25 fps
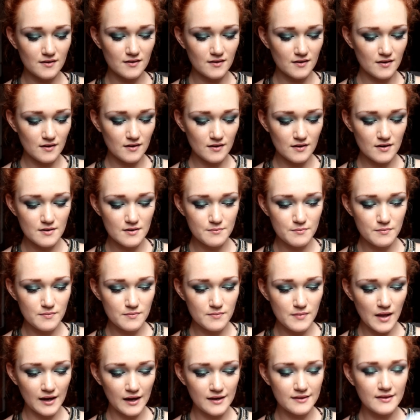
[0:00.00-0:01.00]
ale
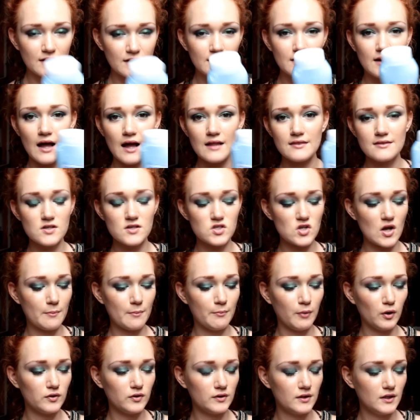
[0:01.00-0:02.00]
taki delikatny
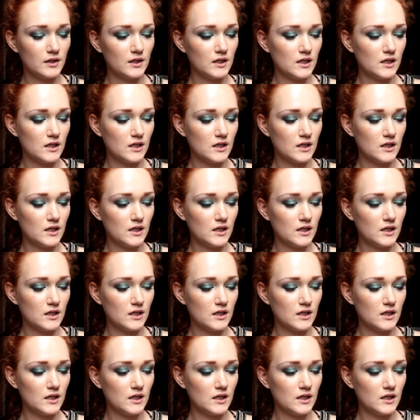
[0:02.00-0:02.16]
szampon.